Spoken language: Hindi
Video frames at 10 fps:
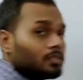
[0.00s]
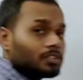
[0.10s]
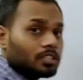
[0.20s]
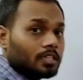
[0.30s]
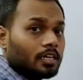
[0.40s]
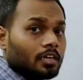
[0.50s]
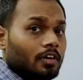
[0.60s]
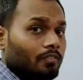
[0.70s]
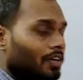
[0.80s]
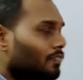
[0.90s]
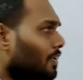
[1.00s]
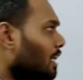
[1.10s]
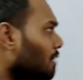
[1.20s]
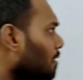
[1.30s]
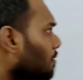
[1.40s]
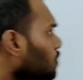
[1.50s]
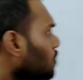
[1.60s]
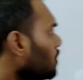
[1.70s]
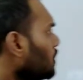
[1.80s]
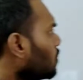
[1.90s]
इक्वेशन है अब वन वेरिएबल
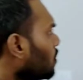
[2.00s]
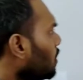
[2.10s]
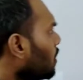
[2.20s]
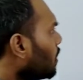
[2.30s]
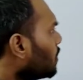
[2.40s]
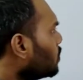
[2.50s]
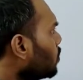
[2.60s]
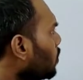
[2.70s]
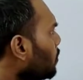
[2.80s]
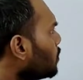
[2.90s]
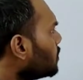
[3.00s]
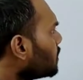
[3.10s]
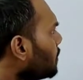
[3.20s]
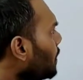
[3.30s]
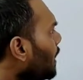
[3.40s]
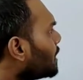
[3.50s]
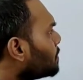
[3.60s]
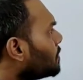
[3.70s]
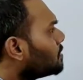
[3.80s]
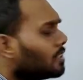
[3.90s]
क्यों क्योंकि दोनों पोजिशन पर
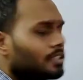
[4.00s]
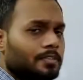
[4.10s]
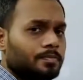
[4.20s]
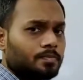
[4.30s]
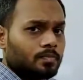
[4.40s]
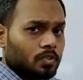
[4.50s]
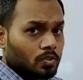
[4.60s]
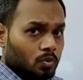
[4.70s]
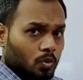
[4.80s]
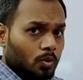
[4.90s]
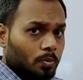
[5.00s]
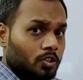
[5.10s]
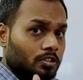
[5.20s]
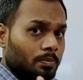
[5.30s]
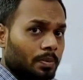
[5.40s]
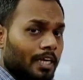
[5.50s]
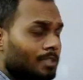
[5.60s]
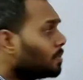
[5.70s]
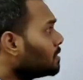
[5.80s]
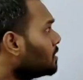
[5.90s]
एक्स प्रजेंट है दोनों पोजिशन पर
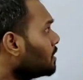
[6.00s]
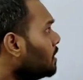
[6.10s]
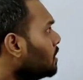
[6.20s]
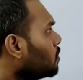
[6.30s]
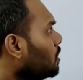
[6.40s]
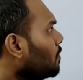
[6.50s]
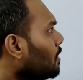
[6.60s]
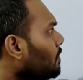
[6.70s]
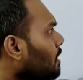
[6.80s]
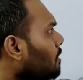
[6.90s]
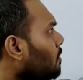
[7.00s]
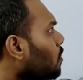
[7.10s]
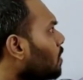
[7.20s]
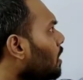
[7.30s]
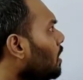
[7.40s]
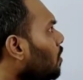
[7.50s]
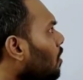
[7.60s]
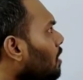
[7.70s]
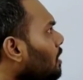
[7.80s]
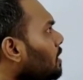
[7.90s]
एक्स प्रजेंट है तो ये वन वेरिएबल हो गया
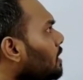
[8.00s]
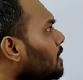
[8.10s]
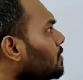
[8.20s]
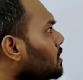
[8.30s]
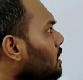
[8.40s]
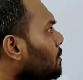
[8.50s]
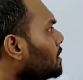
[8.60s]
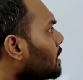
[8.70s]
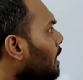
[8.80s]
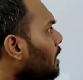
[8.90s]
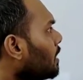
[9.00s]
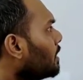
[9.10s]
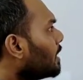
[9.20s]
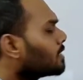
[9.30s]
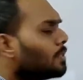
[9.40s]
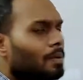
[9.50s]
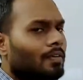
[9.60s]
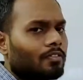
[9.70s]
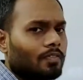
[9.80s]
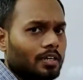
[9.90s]
और लीनियर इक्वेशन का मीन्स क्या है कि एक्स की
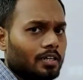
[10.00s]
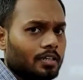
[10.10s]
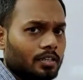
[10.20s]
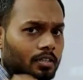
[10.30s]
पावर वन है